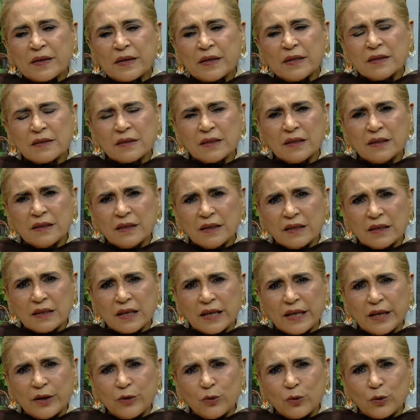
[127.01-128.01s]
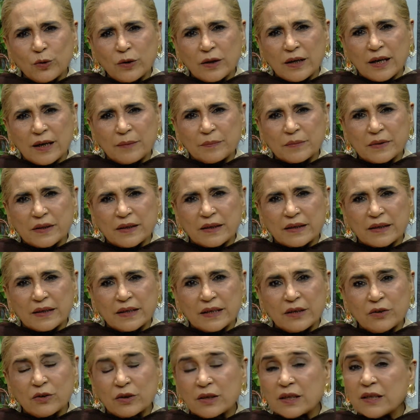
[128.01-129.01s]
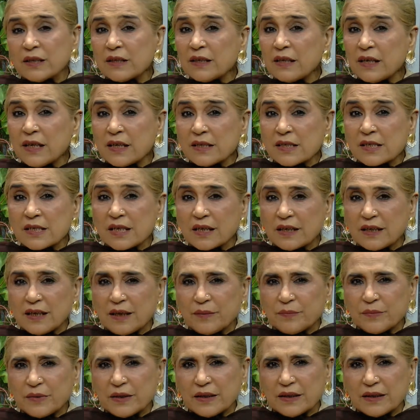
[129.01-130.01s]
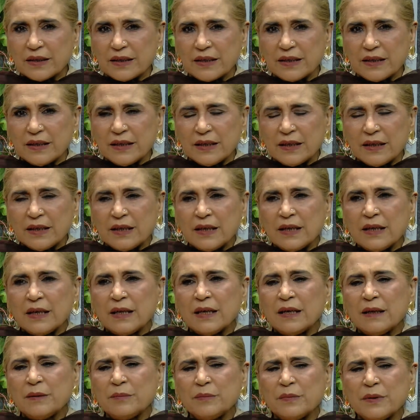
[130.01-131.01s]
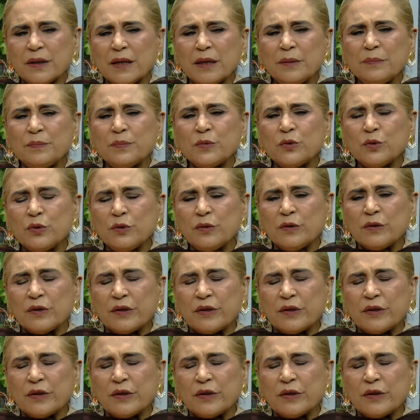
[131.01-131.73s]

किस कदर नए लोग काम कर रहे हैं और कितना अच्छा काम कर रहे हैं अब अब तो